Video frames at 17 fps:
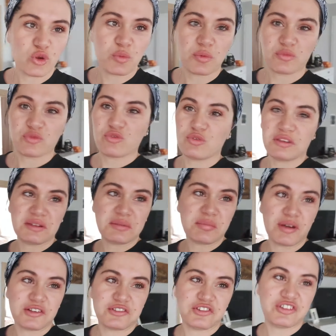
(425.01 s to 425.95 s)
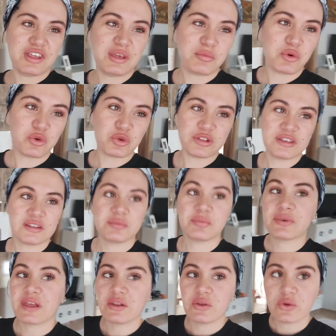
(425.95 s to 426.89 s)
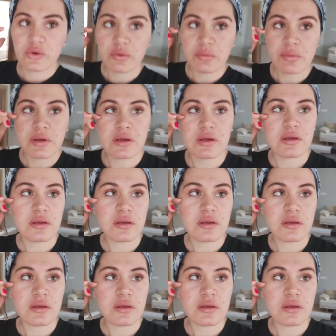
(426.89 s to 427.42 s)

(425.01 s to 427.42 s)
diyorum ama sürekli bahçedeyim. Okula gidip geliyorum.